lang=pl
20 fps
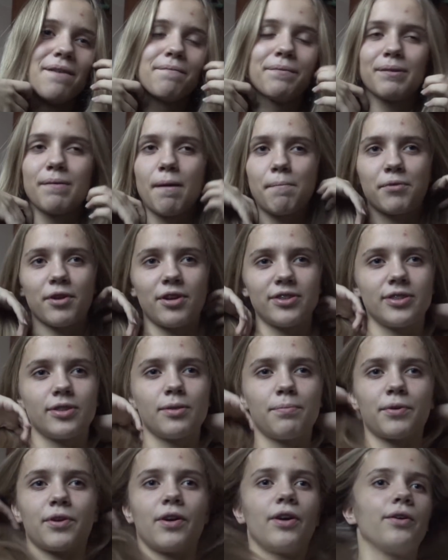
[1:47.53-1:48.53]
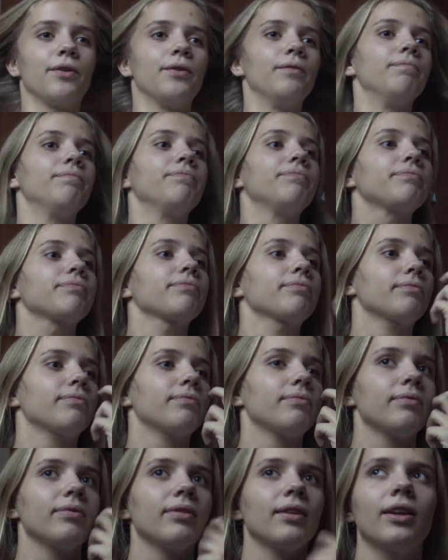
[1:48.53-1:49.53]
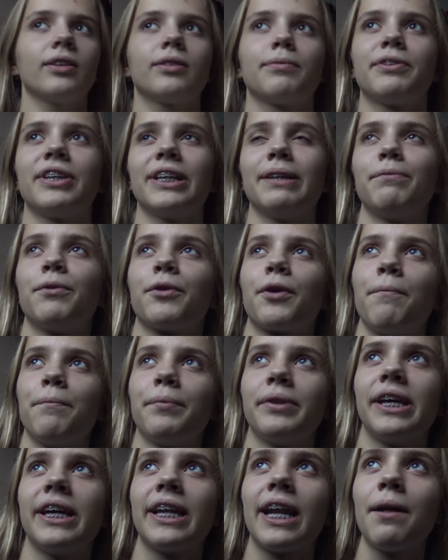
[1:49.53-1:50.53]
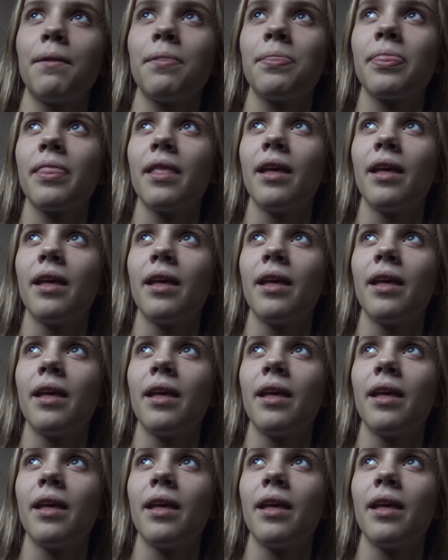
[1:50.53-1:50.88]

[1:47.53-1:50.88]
Potem ja przechodzę do pokoju, sąsiadem do komputera.